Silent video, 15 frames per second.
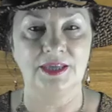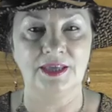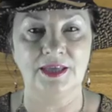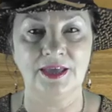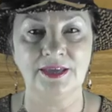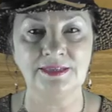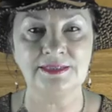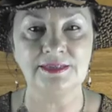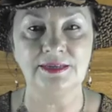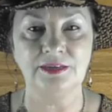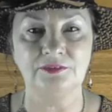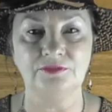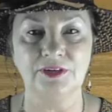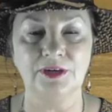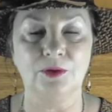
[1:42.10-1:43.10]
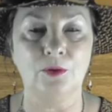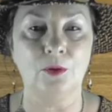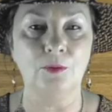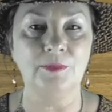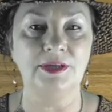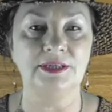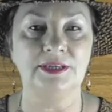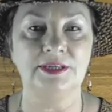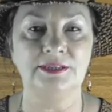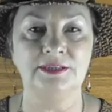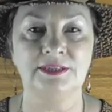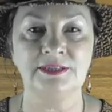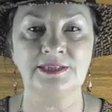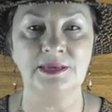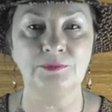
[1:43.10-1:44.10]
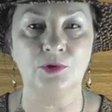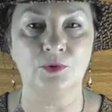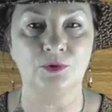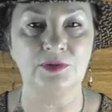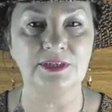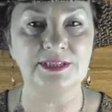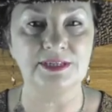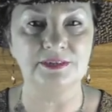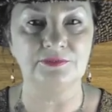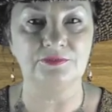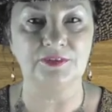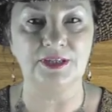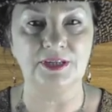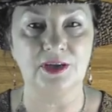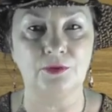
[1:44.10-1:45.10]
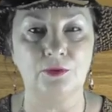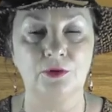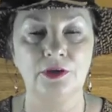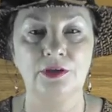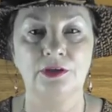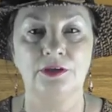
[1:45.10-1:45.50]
Herzlich willkommen in diesem kurzen Video,